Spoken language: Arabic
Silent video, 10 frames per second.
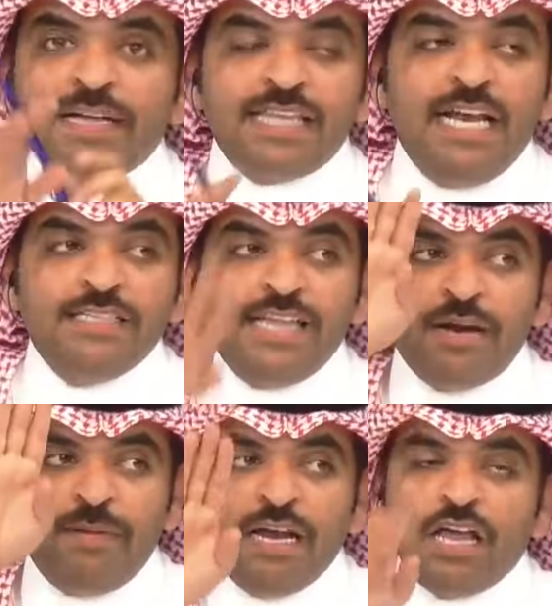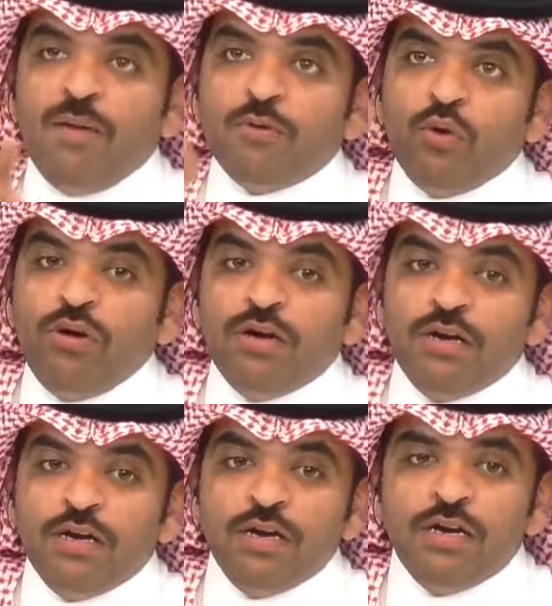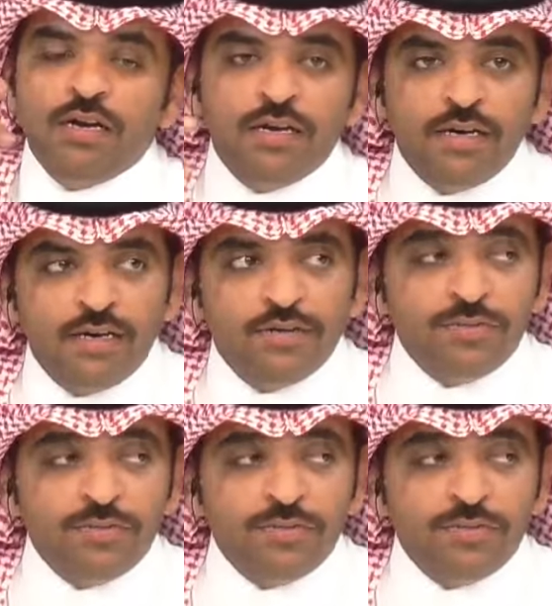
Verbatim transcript: بطل عنده اربع القاب يقول اي كلمه